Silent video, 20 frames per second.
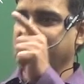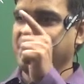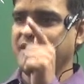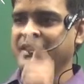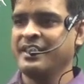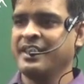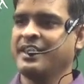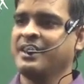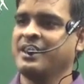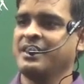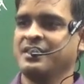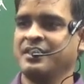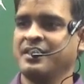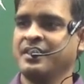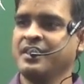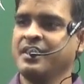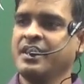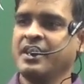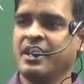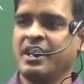थे ये गलत है
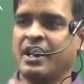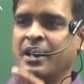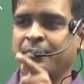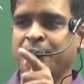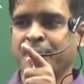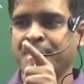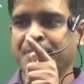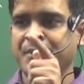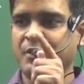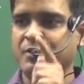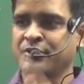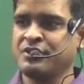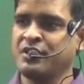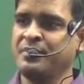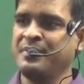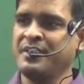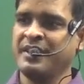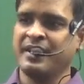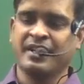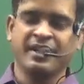आपको
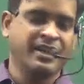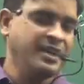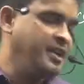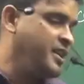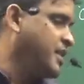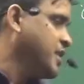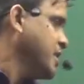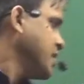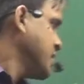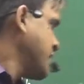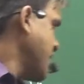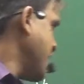पीओसी भी देखना है